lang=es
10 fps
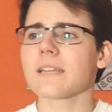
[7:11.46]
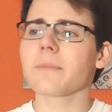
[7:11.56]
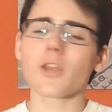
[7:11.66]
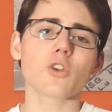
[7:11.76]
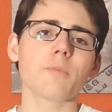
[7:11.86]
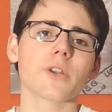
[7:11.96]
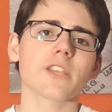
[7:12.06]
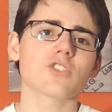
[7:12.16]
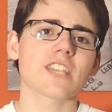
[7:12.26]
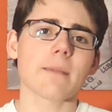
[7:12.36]
Sin embargo, no por
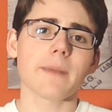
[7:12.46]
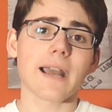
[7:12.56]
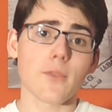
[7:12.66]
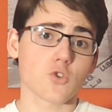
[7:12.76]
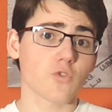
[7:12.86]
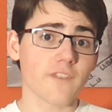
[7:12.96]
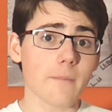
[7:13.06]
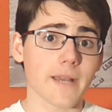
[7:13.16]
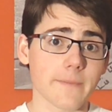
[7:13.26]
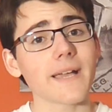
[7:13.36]
ello se ha apagado su
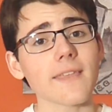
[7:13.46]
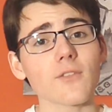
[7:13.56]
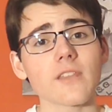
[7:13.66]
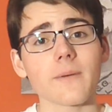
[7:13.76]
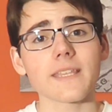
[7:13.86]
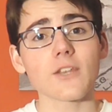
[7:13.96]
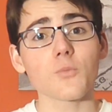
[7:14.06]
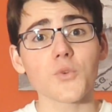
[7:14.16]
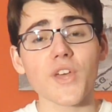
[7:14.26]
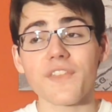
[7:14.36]
fama. Vaya donde vaya, no
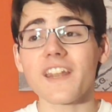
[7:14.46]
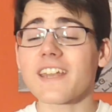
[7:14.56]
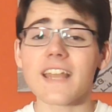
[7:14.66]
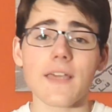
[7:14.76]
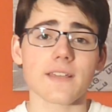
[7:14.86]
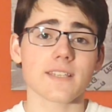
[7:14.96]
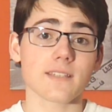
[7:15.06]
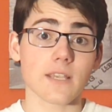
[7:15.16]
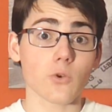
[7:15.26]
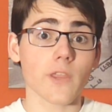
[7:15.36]
puede hacer nada sin
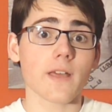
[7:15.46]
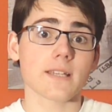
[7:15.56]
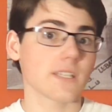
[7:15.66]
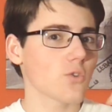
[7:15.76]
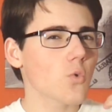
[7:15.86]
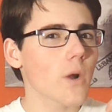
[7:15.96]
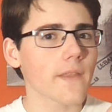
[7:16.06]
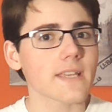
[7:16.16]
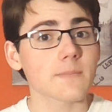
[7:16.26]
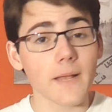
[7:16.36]
seguridad, sin un
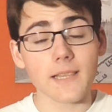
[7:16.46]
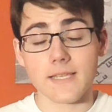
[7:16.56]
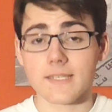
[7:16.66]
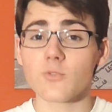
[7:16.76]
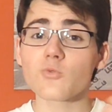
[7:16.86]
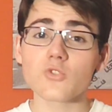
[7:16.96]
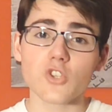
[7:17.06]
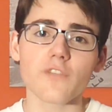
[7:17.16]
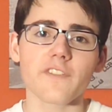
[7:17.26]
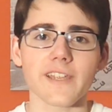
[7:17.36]
guardaespaldas, sin un
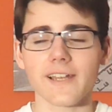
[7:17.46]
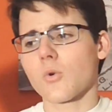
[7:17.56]
chofer.